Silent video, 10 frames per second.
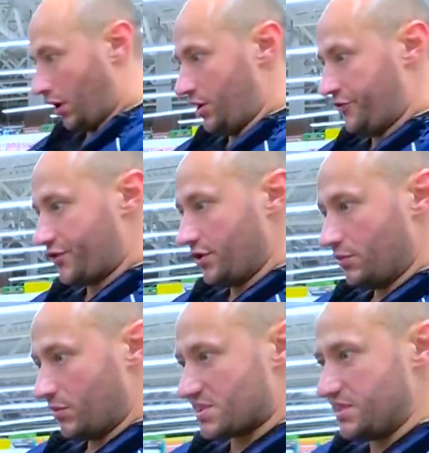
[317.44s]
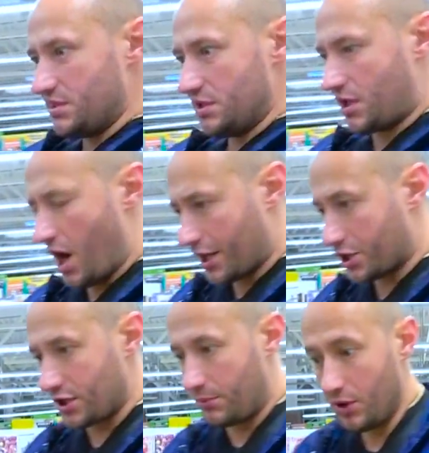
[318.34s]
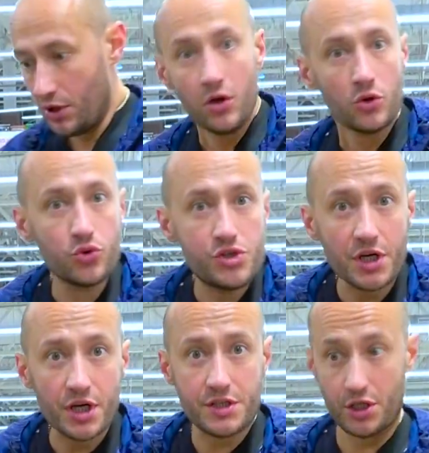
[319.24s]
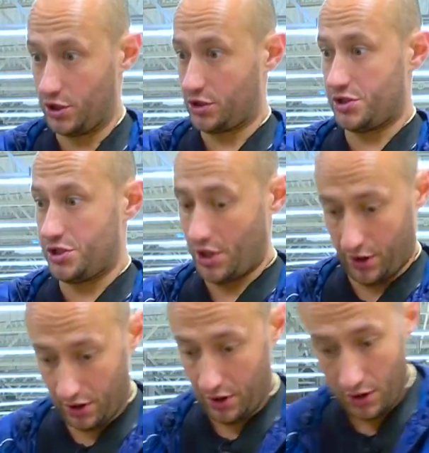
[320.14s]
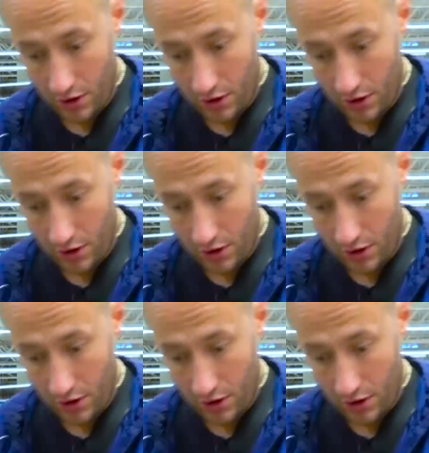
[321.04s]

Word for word: оливки, маслины или как их там? Ну, серая этикетка, серая.